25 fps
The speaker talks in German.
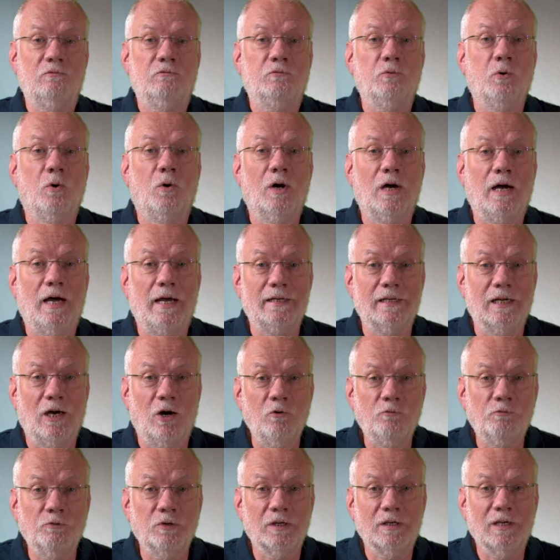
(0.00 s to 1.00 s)
Vorrat
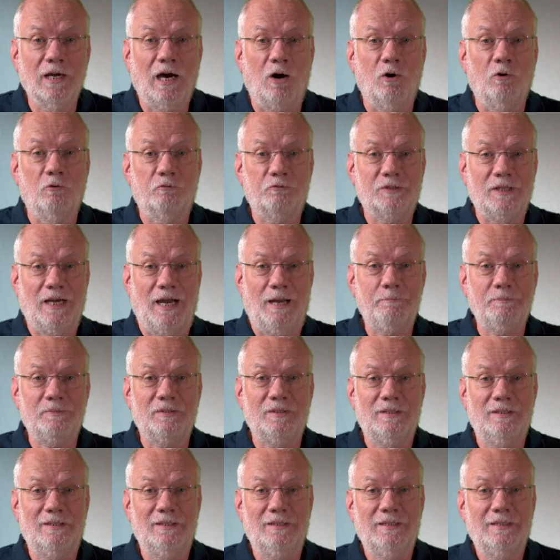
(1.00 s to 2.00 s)
aufgekauft
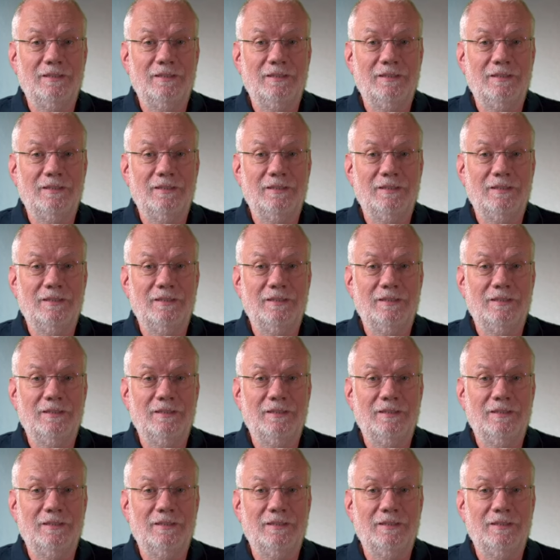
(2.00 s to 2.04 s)
habt.